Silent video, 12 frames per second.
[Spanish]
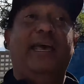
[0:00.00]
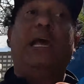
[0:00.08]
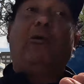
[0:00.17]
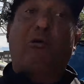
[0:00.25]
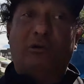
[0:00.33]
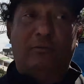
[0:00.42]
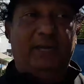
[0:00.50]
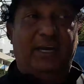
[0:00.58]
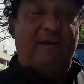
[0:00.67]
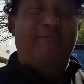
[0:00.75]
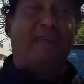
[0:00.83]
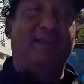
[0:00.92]

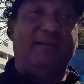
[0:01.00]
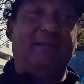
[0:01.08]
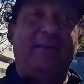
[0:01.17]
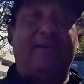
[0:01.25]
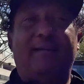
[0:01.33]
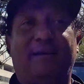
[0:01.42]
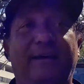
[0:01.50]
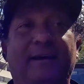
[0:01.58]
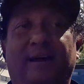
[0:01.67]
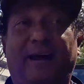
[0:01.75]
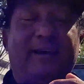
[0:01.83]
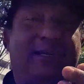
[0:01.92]
económicamente.
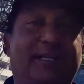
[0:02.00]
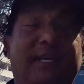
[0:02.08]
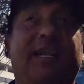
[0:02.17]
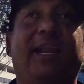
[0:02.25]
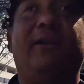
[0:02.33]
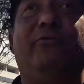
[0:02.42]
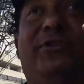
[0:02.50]
Hay que hacerle la